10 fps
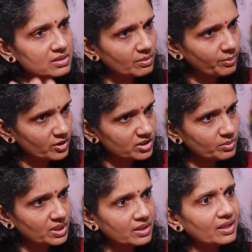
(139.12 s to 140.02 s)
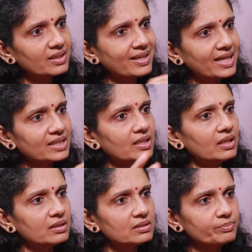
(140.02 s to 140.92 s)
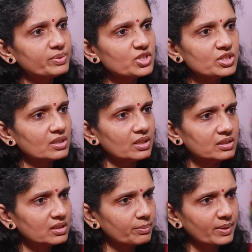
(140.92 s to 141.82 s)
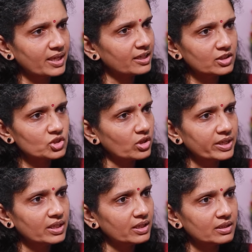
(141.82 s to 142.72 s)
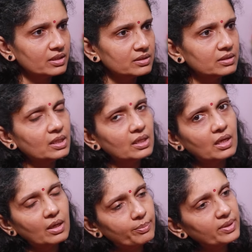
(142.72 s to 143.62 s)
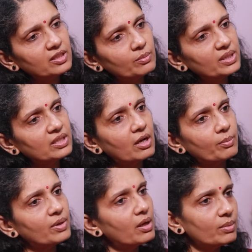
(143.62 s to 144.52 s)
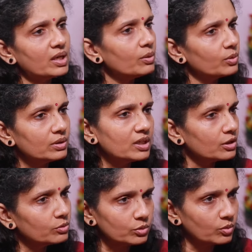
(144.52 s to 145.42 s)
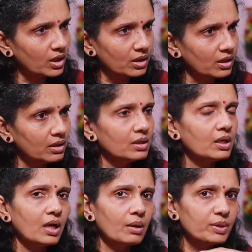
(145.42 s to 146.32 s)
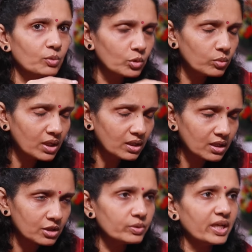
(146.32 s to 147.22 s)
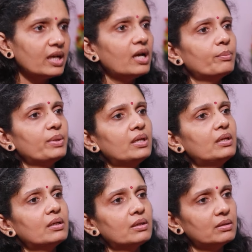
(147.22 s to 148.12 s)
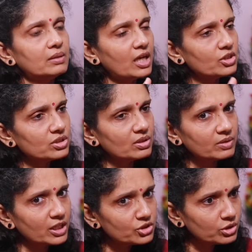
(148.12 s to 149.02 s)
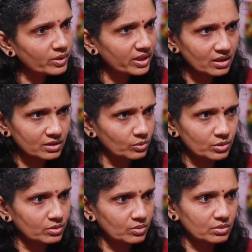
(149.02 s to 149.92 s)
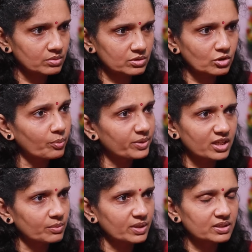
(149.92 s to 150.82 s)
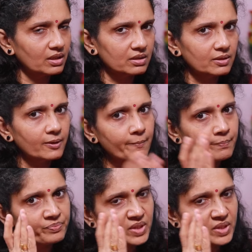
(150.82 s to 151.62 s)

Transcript: தெர் இஸ் அ பாசிபிலிட்டி அது கரெக்டாக பிரிஞ்சிருக்காது இப்போ கரெக்டாக ஜாயின் ஆகிருக்காது அப்போ இந்த மாதிரி அப்னாமலாக ஒரு கரு உருவாகலாம் அப்படி உருவான கரு எல்லாமே நேச்சுர் நேச்சருடைய அது ஒரு ஒரு ஸ்டாப் கேட் மாதிரி அது